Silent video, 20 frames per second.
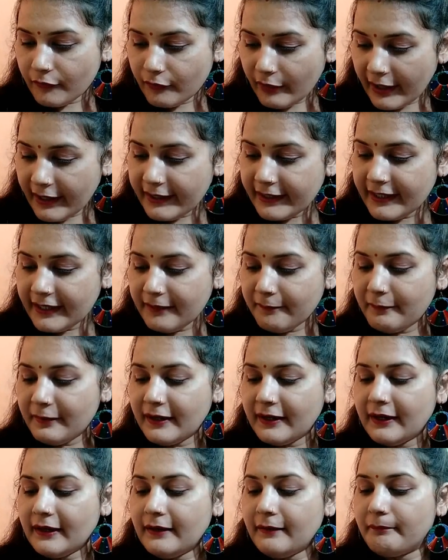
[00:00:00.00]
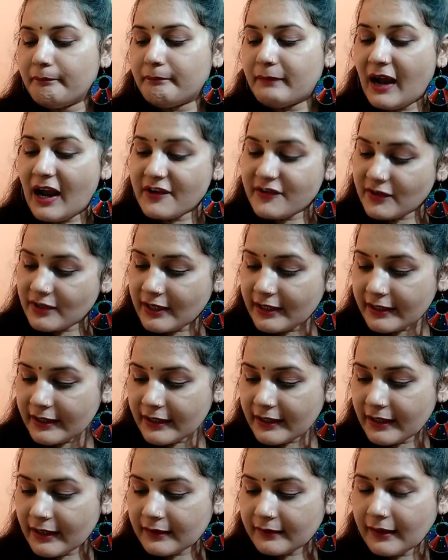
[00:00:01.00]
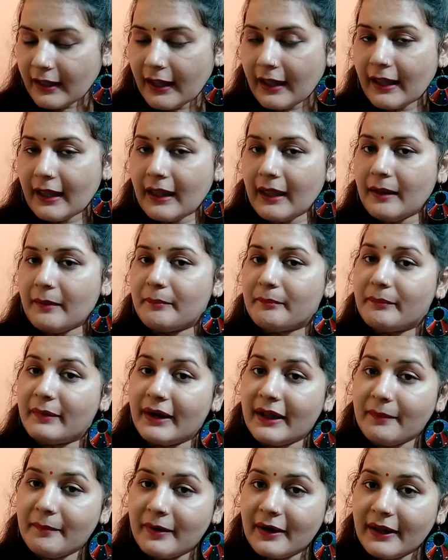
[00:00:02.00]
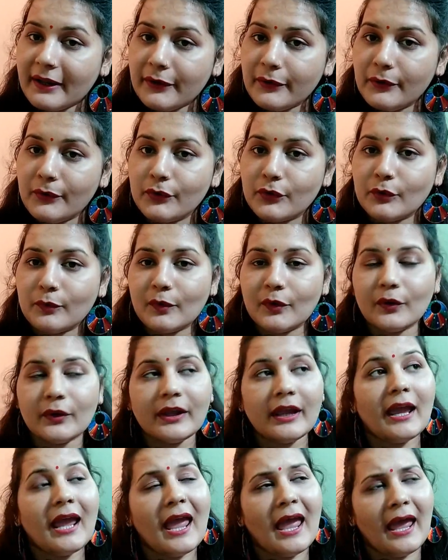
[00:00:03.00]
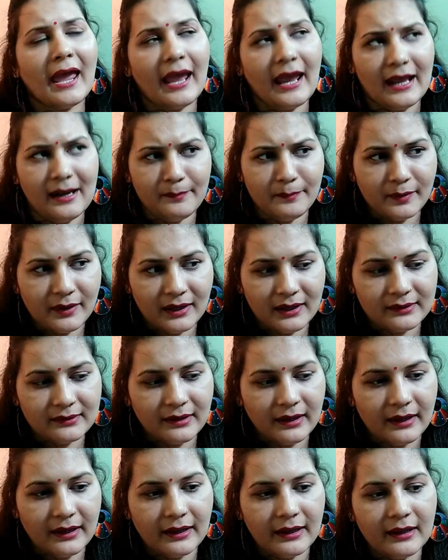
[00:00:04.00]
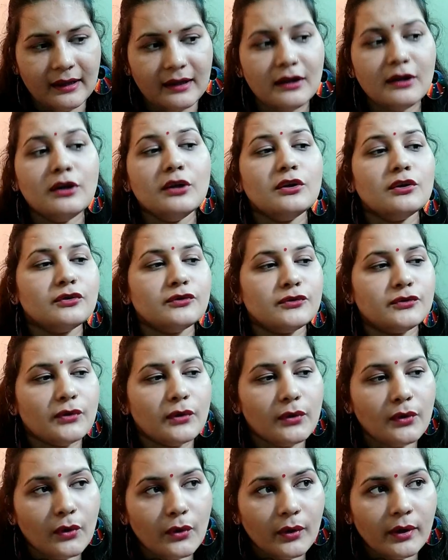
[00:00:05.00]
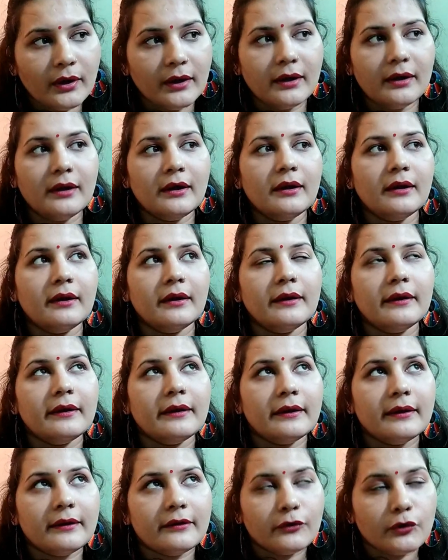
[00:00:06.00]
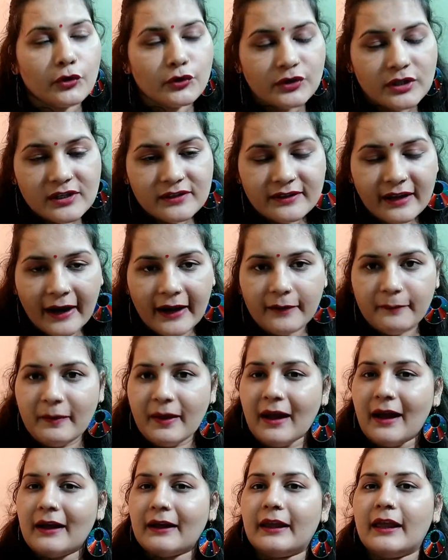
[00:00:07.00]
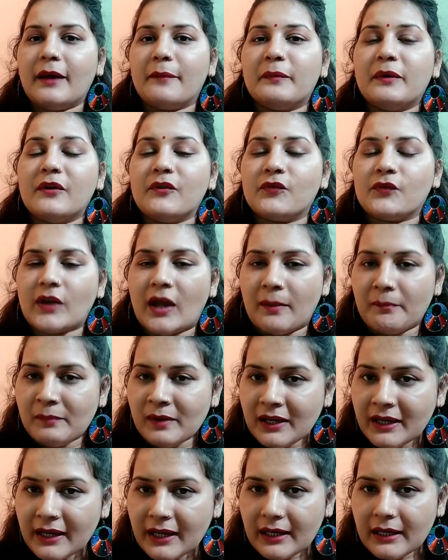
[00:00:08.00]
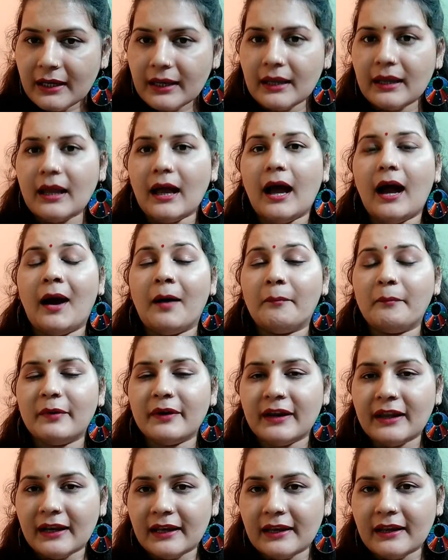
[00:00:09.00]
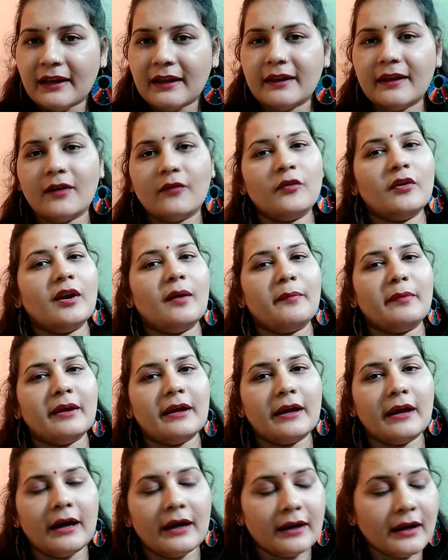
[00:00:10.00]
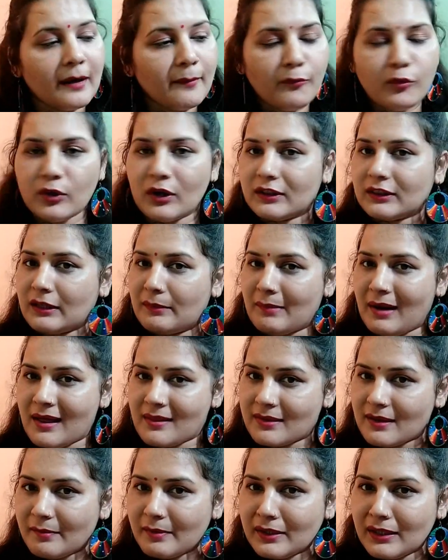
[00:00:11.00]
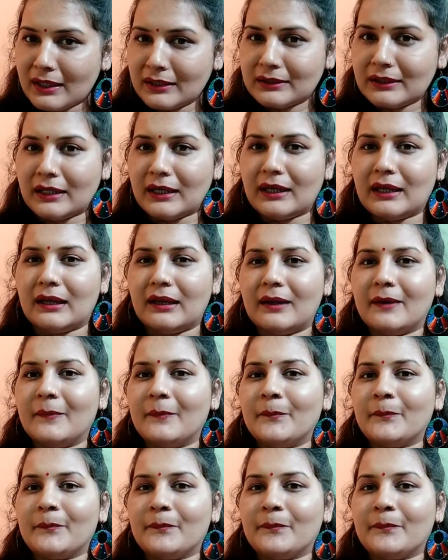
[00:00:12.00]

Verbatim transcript: वाई टी भी पार्शलिटी करता है बड़े बड़े यूट्यूबरों की हेल्प करता है जो लोग सोशल साइट पे आके अपनी फैमिली के लिए अपने लिए या फिर अपने घर का पूरा तमाशा बनाते हैं